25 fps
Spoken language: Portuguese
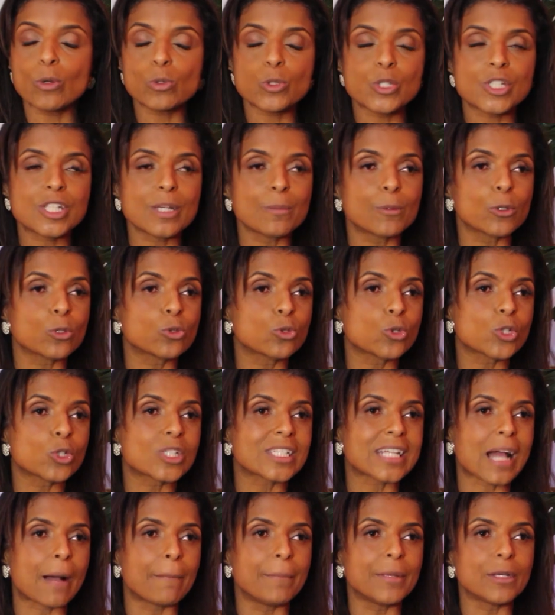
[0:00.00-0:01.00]
é o símbolo dos
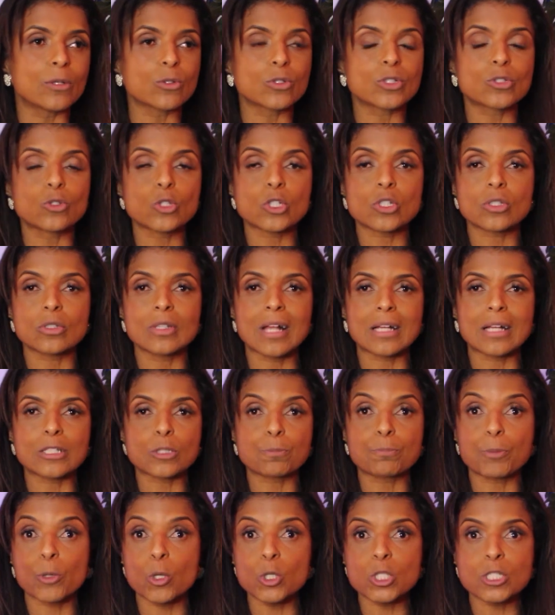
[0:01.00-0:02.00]
caminhos, dos, das
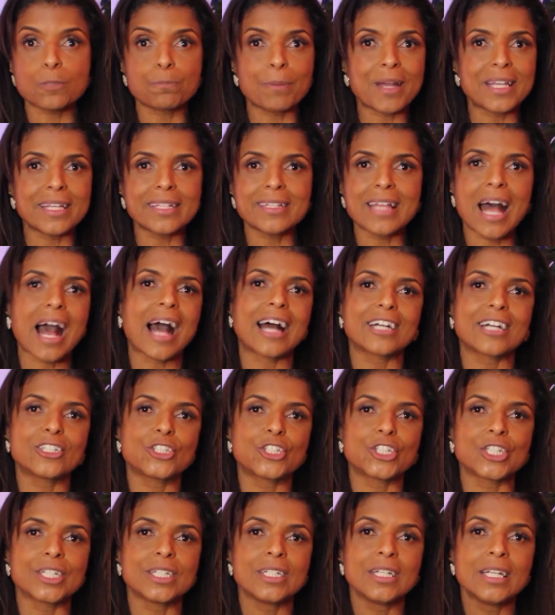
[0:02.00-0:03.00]

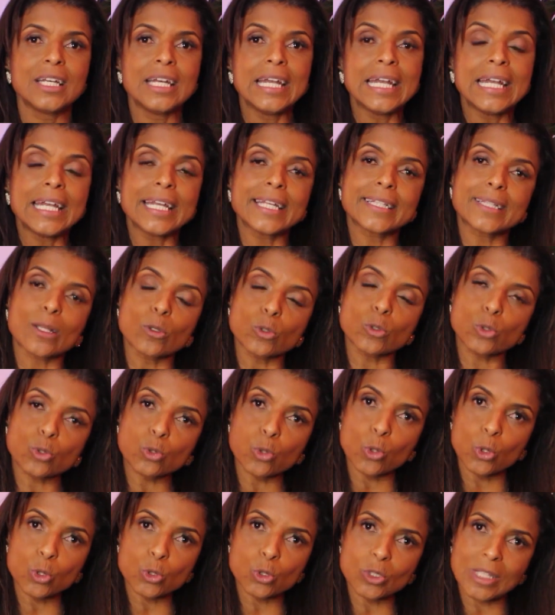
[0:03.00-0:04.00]
prosperidade. Então,
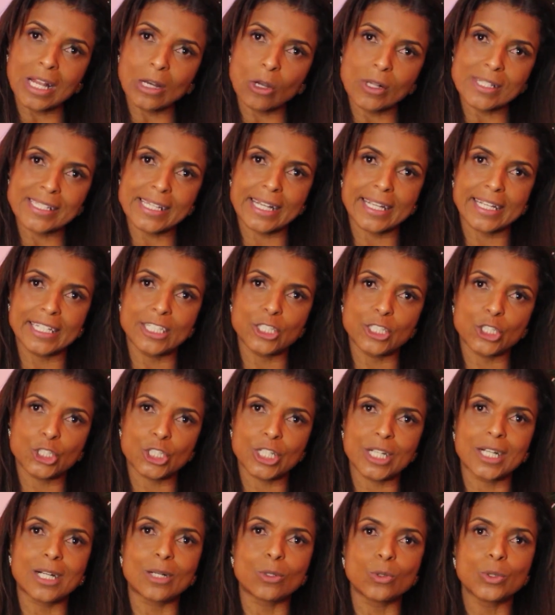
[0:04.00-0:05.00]
tudo na nossa
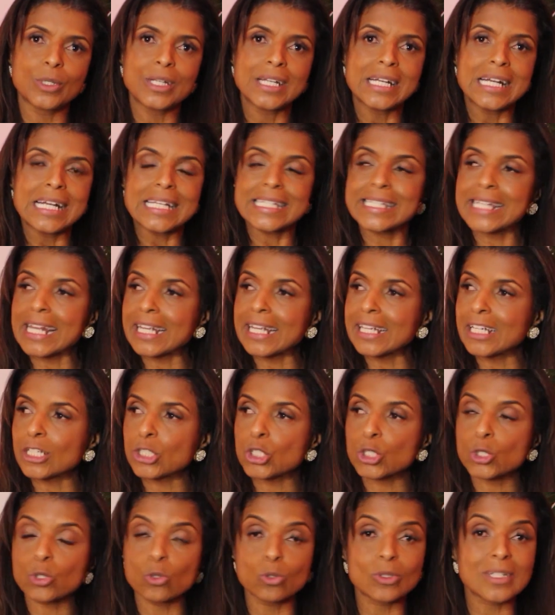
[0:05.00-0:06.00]
religião, sem
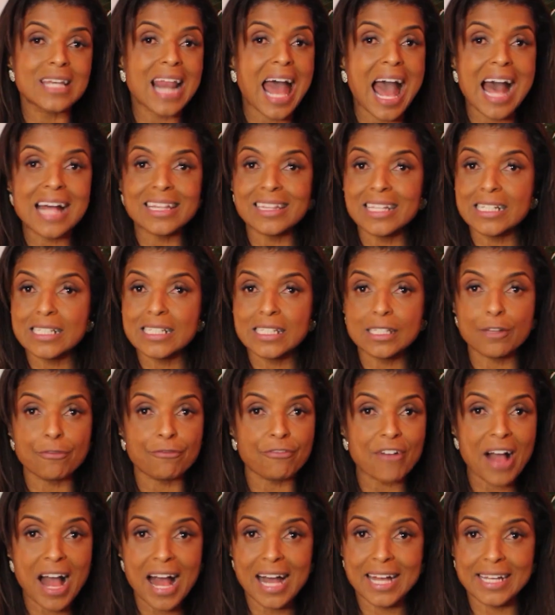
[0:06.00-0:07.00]
Exu, nada se
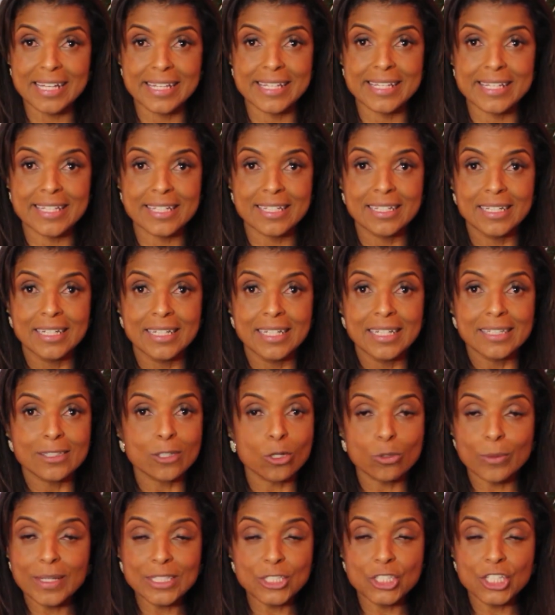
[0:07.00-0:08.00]
faz.
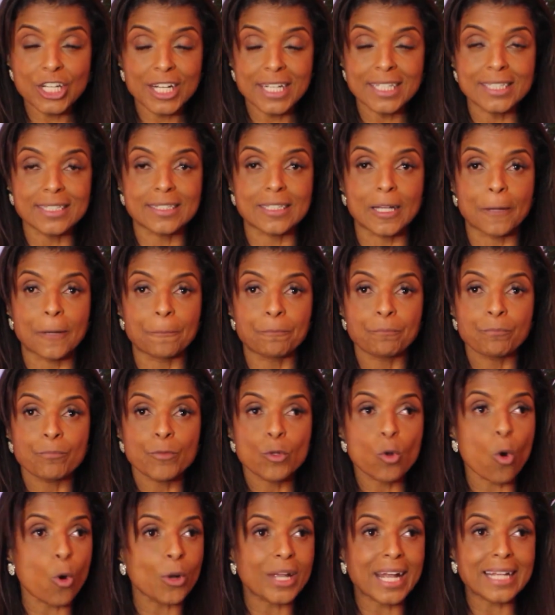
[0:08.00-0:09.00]
Então, não adianta.
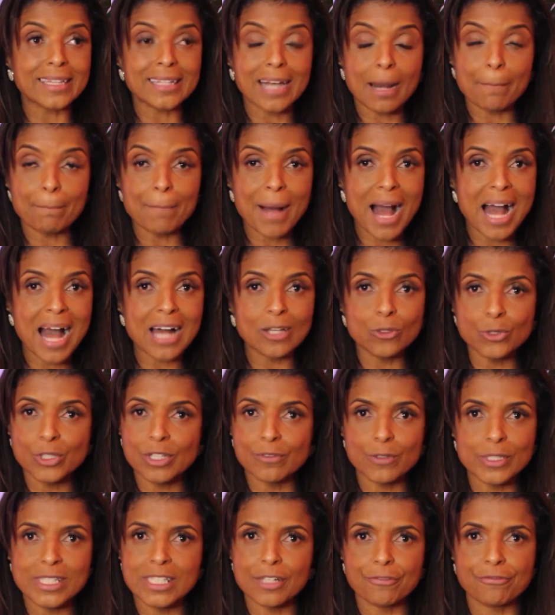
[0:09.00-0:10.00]
Qualquer trabalho que
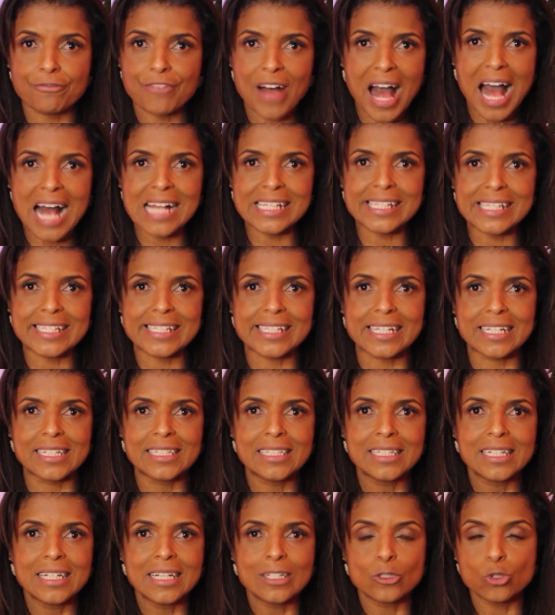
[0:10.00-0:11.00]
você faça,
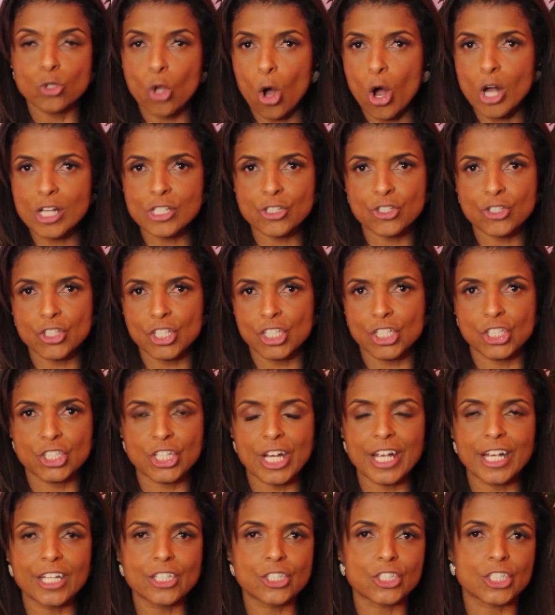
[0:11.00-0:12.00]
nós,
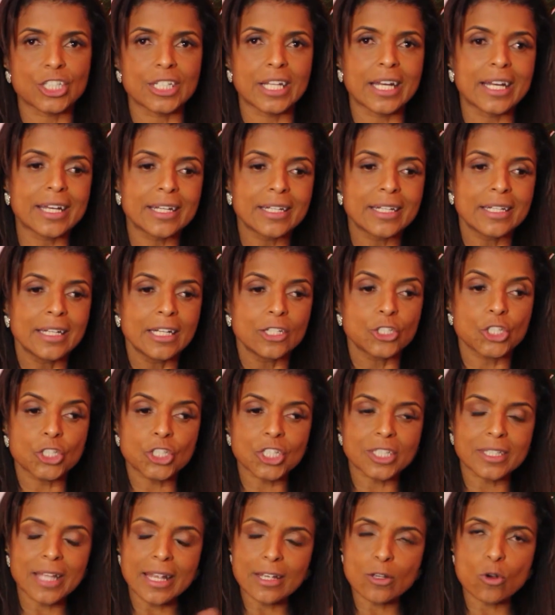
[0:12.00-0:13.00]
dirigente, né? A
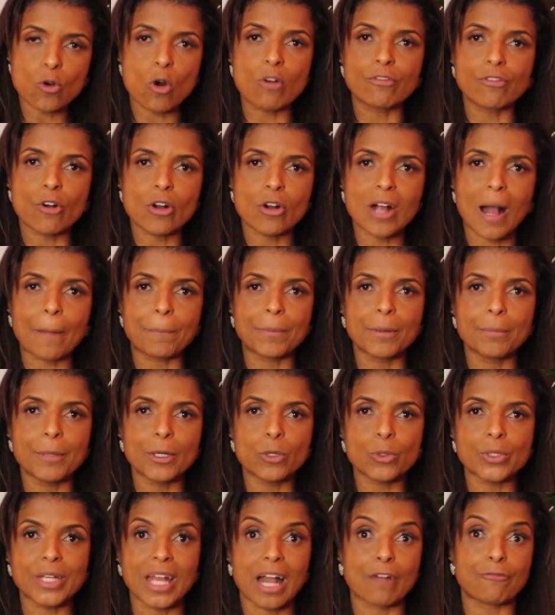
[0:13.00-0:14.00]
gente tem que convocar
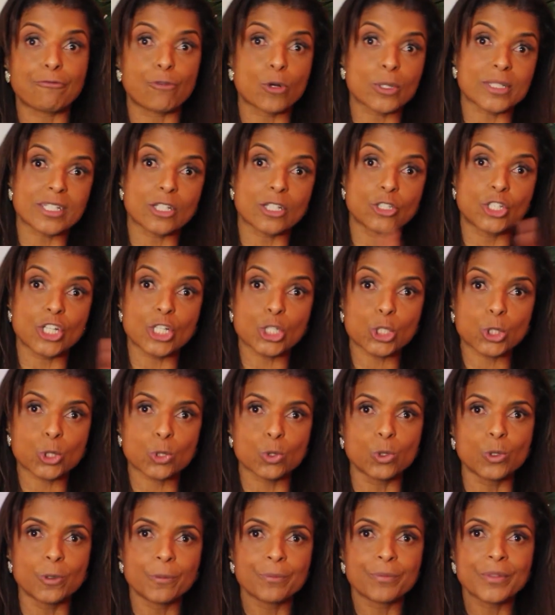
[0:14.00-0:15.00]
primeiro o quê? A força de
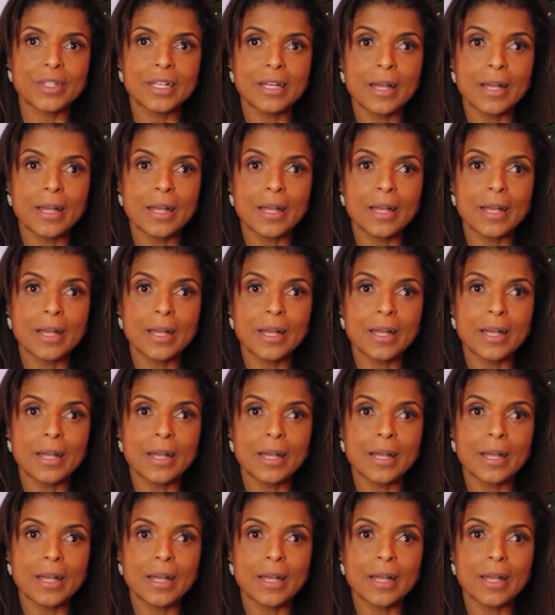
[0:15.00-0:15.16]
Exu,